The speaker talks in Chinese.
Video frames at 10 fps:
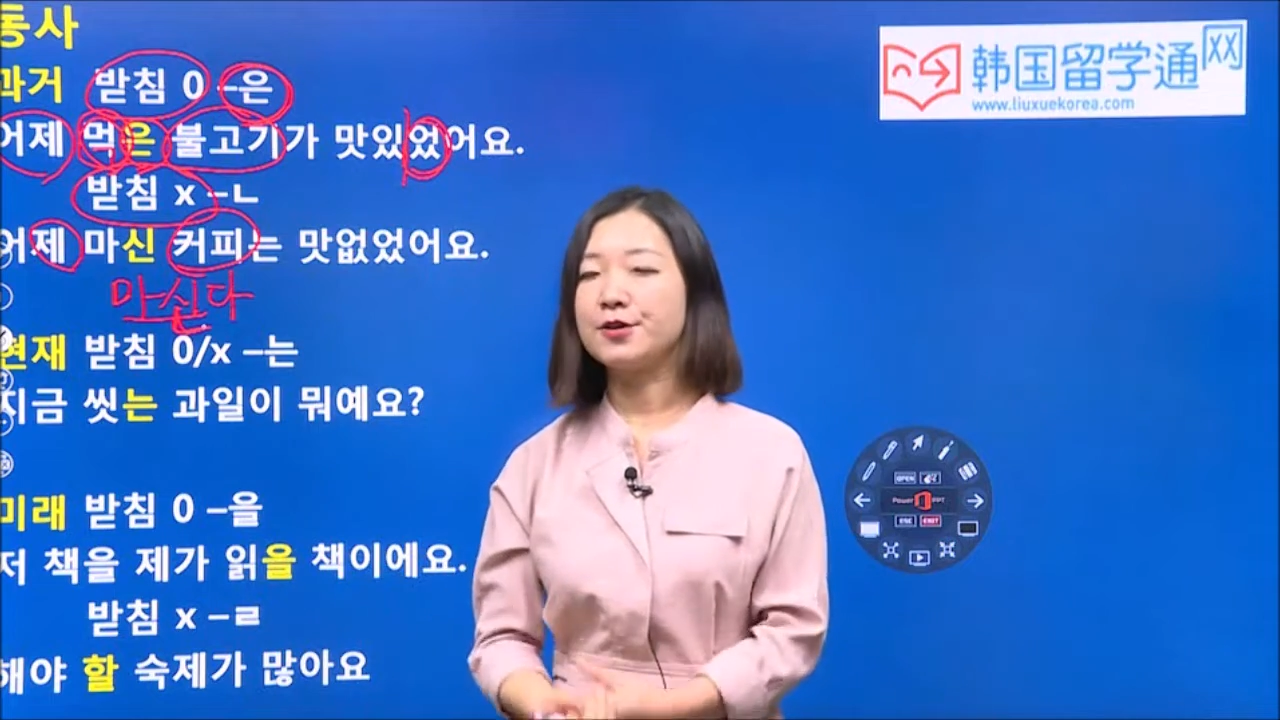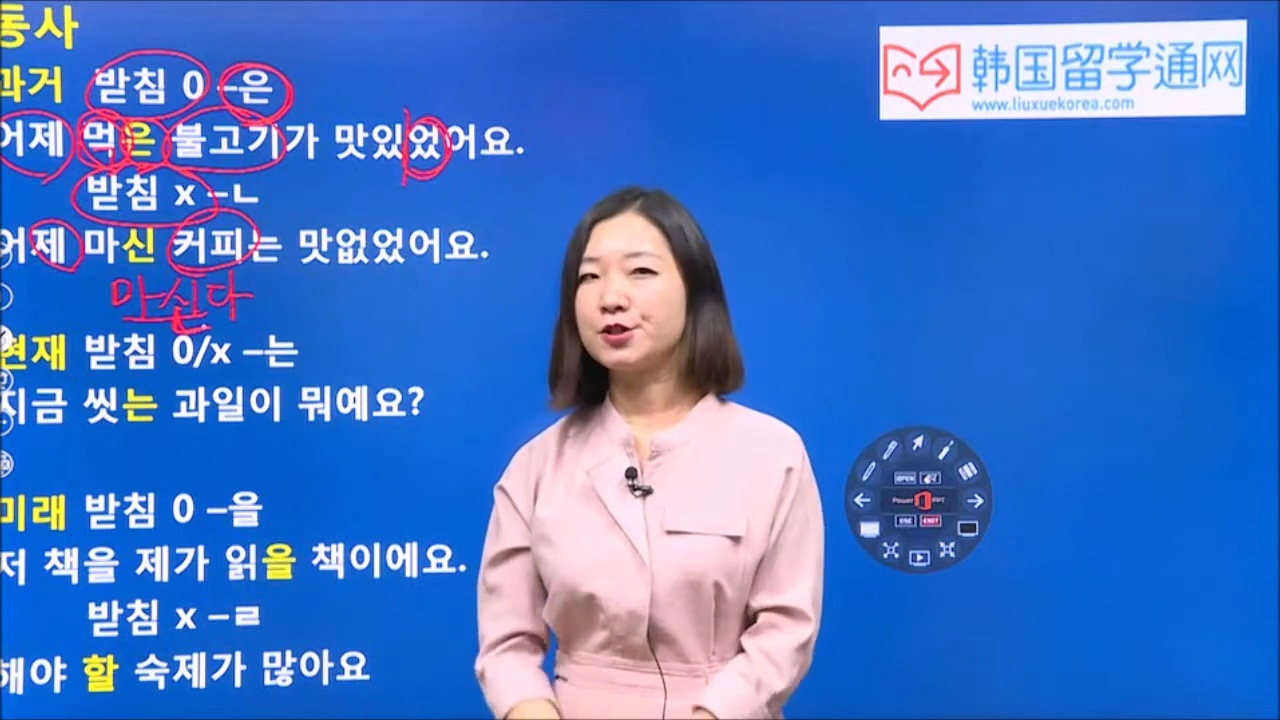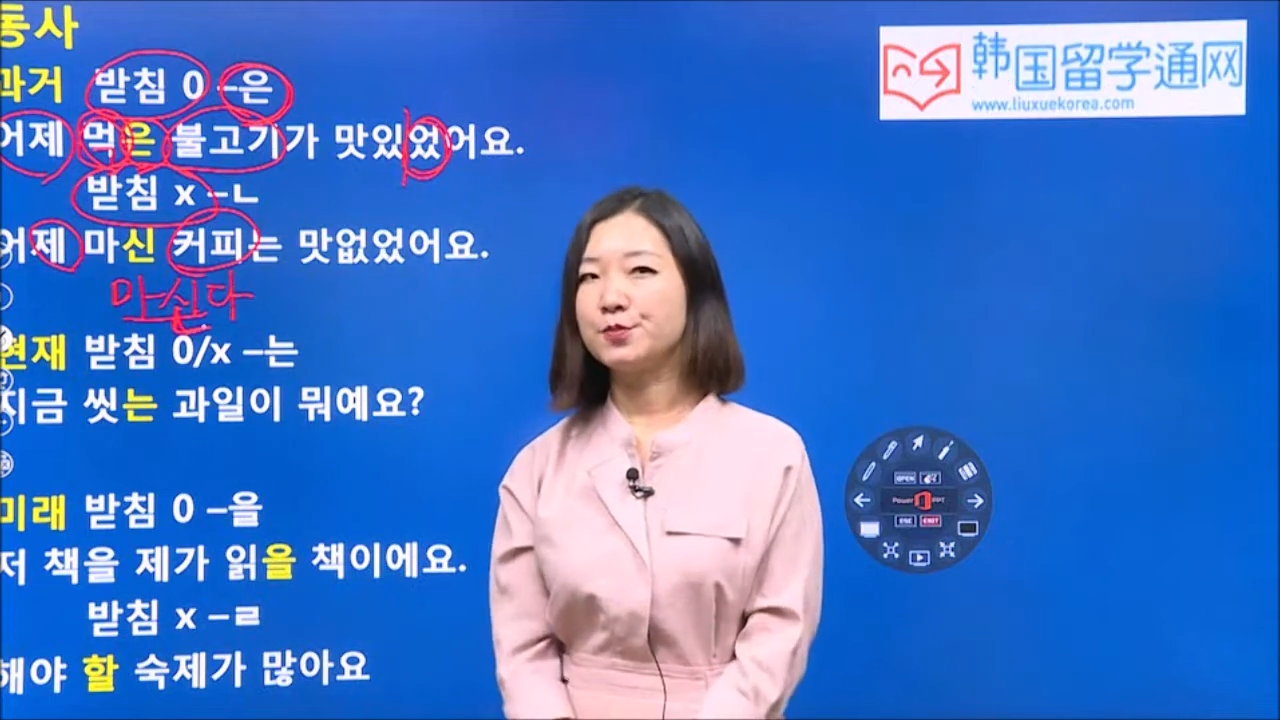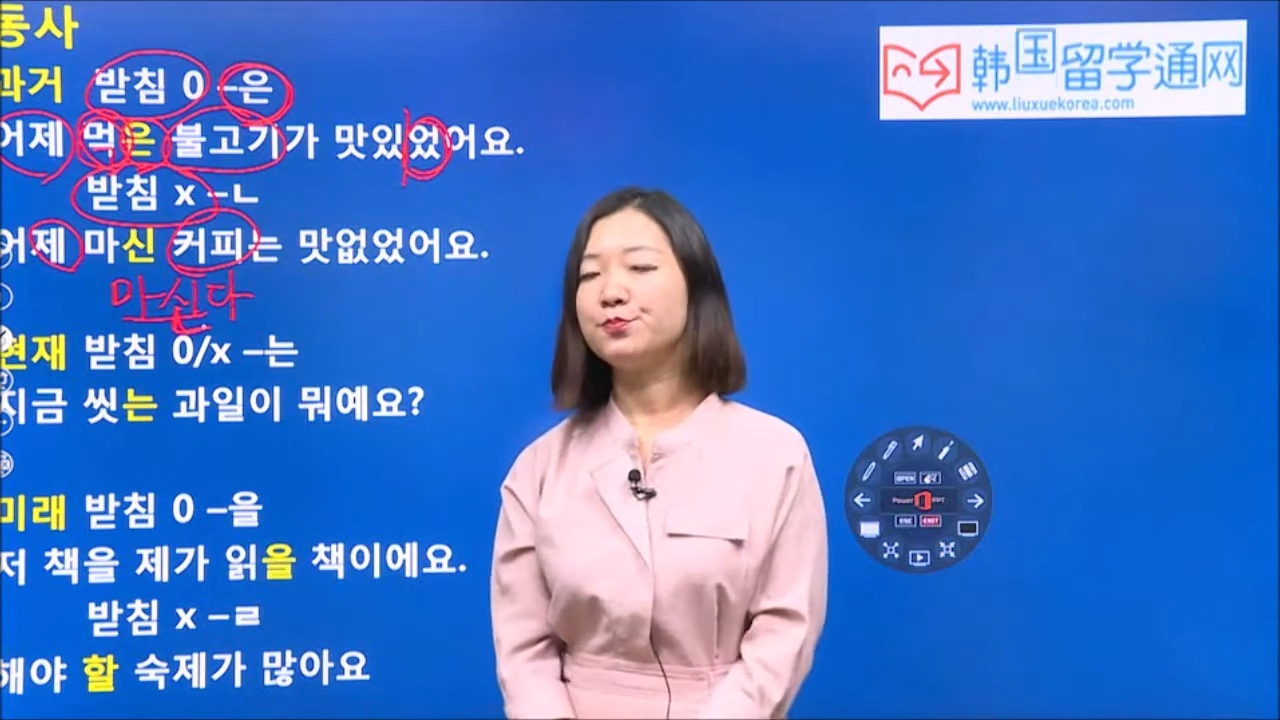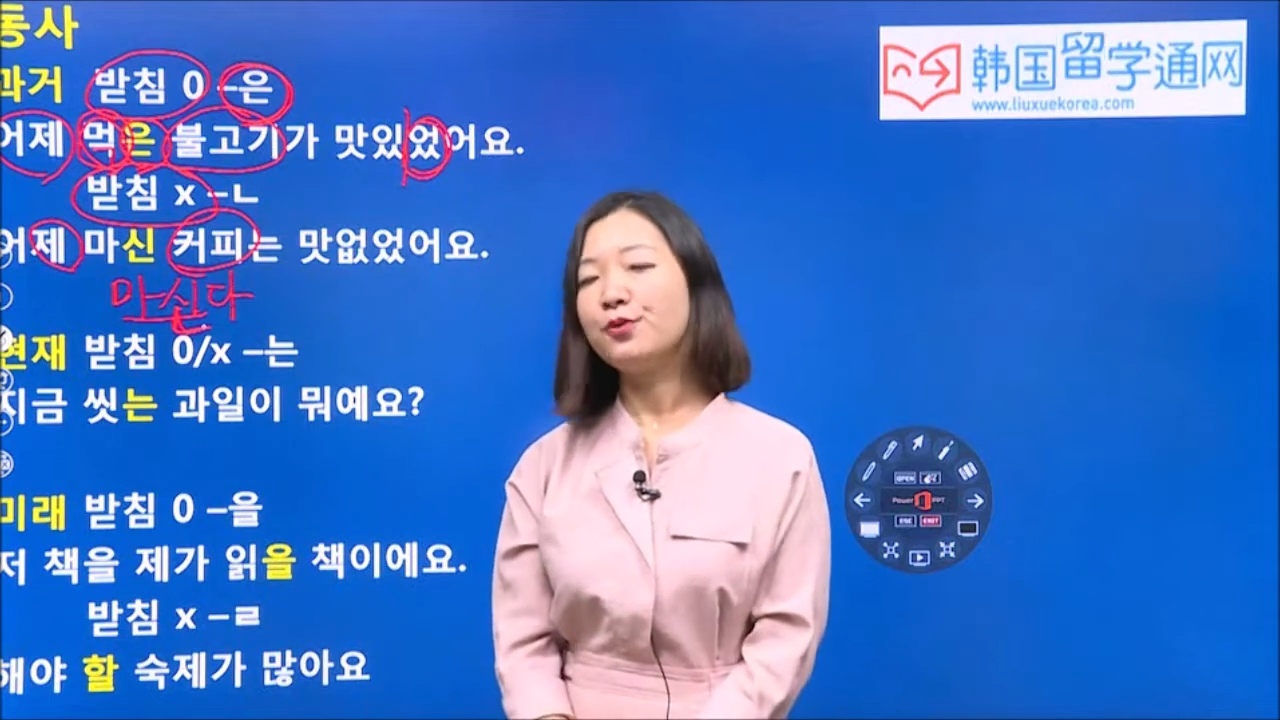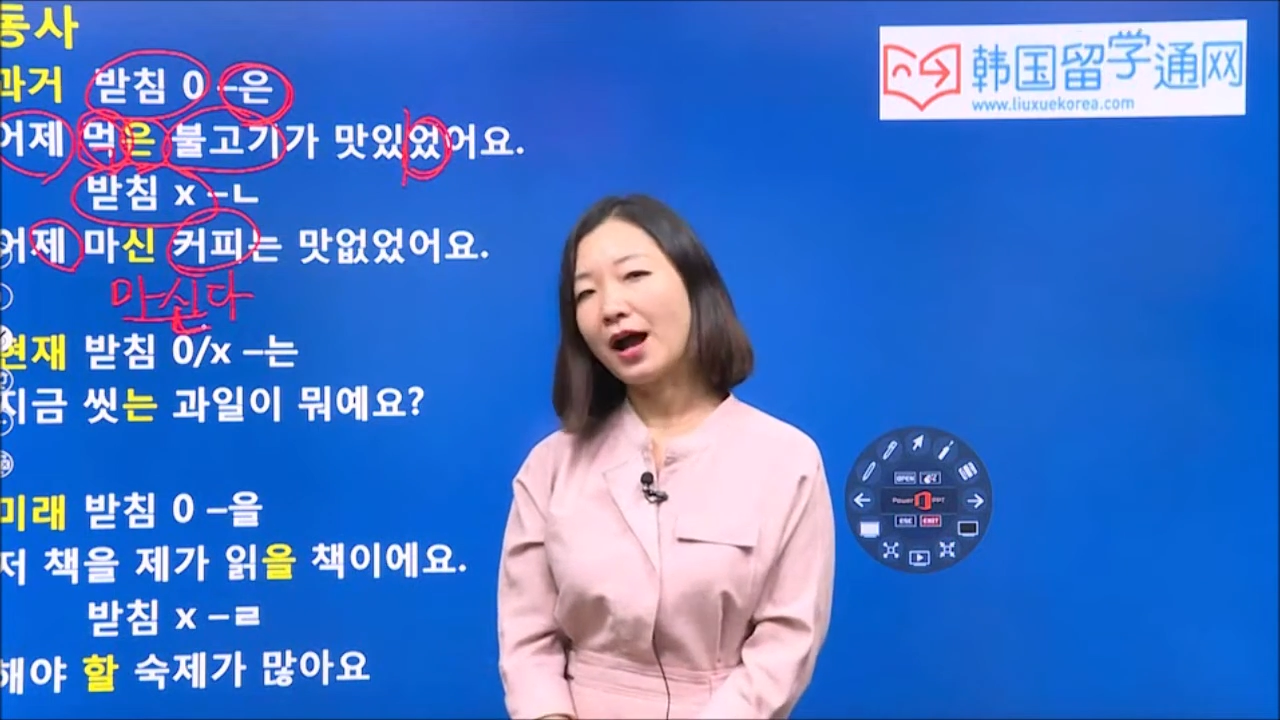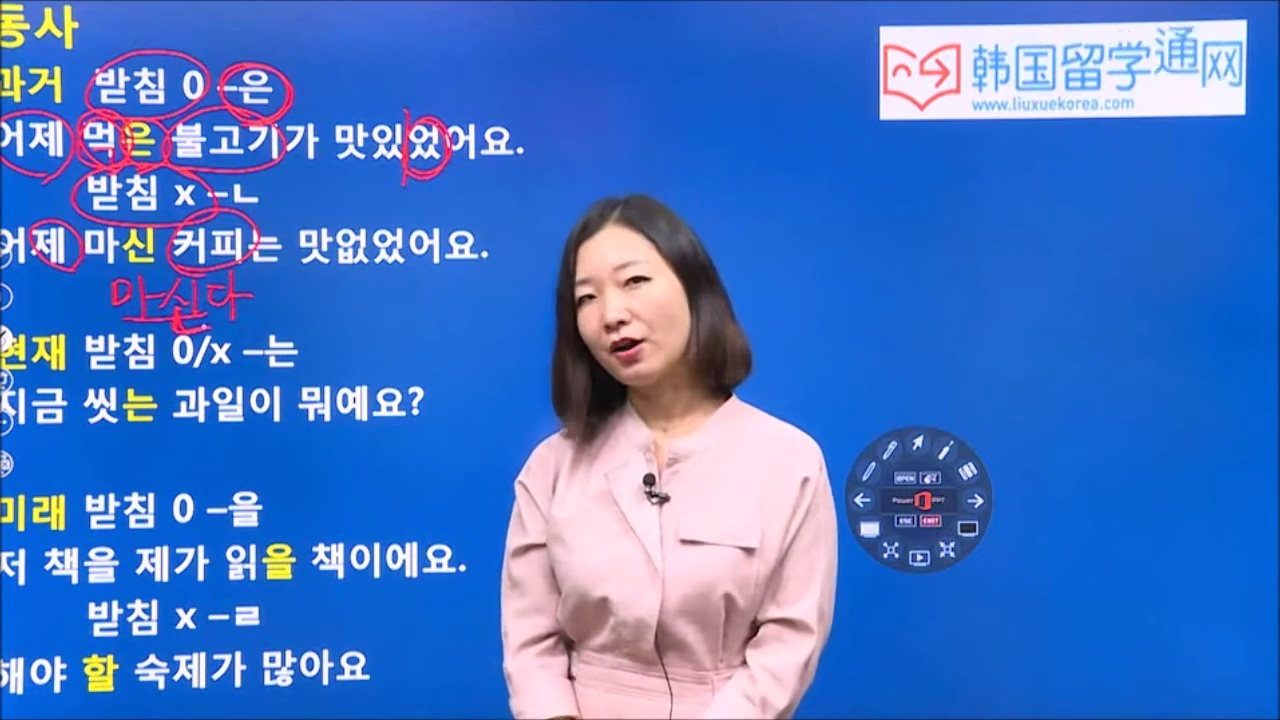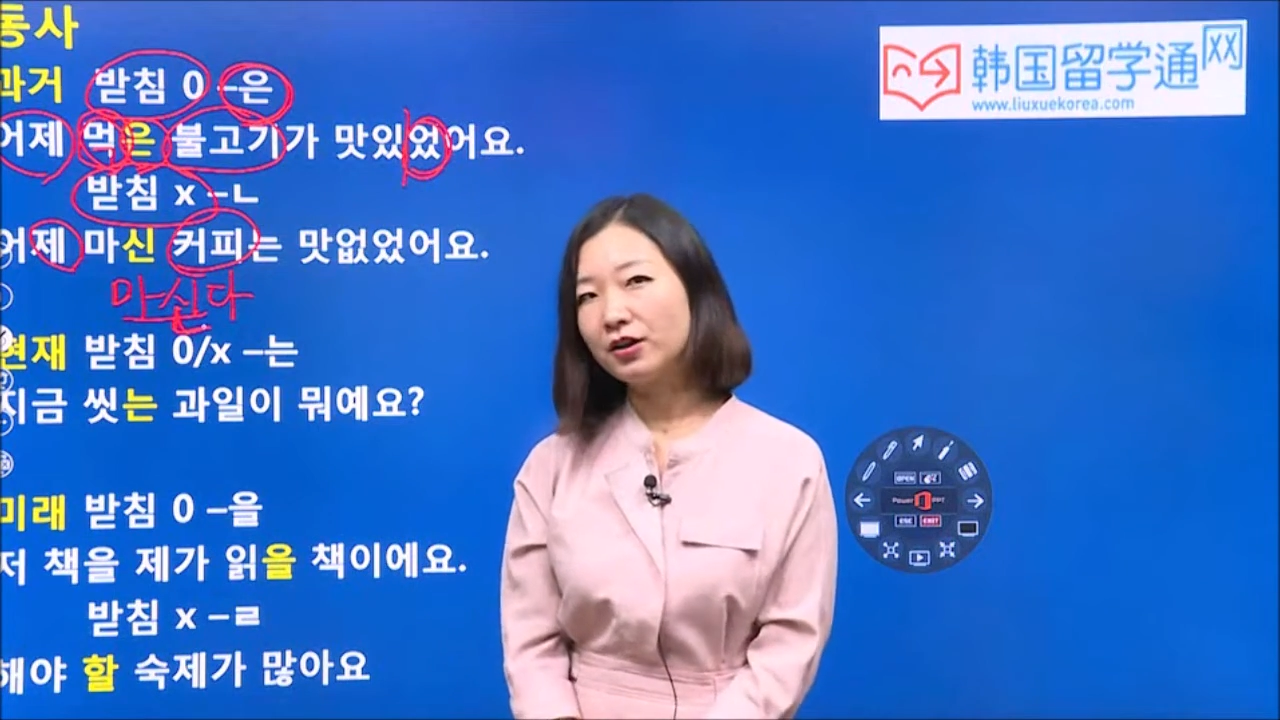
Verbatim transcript: 是不好